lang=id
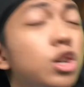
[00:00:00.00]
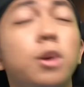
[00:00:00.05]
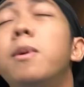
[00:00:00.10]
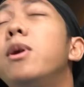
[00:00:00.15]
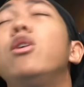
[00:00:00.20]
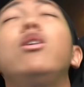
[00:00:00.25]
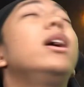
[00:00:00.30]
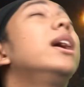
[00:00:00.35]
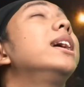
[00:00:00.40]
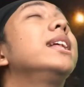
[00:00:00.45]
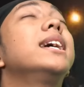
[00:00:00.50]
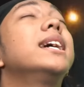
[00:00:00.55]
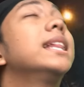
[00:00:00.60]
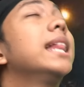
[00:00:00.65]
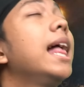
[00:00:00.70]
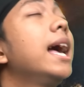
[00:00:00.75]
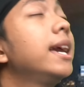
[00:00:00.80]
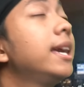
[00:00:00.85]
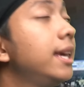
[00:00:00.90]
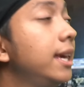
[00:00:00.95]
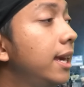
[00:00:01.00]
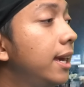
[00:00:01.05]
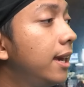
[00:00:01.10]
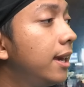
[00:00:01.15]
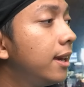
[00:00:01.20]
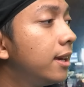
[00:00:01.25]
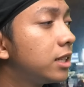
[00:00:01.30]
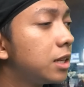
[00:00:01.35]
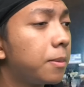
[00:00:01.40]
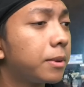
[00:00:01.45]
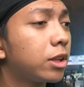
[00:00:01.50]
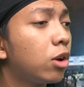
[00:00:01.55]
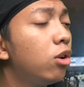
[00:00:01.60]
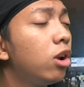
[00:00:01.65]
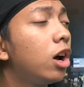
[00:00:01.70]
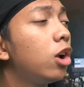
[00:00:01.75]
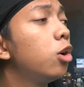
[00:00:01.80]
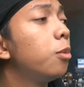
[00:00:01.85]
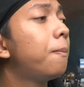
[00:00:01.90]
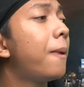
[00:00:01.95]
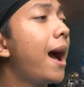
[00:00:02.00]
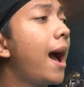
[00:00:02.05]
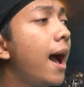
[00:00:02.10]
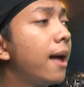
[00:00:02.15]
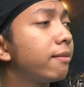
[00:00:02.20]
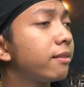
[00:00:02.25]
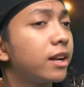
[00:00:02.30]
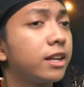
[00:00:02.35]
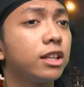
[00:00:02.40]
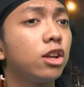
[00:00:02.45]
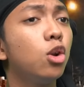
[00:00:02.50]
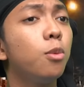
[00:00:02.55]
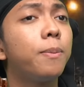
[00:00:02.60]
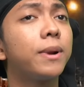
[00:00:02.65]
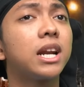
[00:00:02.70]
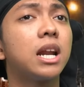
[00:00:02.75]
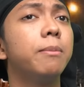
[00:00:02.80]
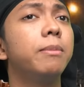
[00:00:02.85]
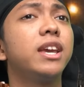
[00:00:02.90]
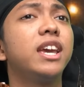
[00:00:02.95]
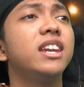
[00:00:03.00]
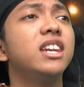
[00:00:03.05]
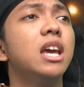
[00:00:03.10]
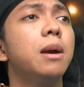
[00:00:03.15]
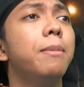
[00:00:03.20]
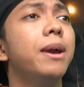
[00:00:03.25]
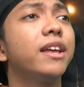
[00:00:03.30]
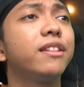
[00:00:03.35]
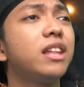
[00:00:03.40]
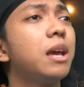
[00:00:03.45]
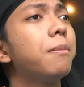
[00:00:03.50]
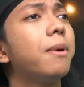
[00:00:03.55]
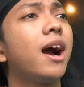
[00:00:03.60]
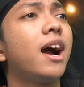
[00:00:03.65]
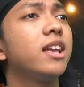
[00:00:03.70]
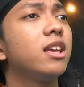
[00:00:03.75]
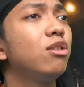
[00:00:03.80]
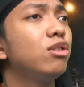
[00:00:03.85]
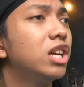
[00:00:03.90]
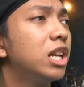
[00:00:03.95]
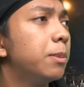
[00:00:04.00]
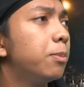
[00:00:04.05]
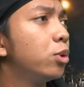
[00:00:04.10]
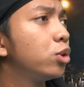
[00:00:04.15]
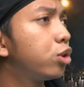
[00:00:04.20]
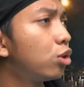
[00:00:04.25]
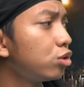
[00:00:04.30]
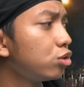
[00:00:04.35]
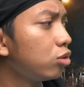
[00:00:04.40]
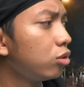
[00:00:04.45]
Coba lu inget-inget lagi. Siapa tahu lu kelupaan, ternyata lu pernah bikin dia bete, makanya lu jadi putus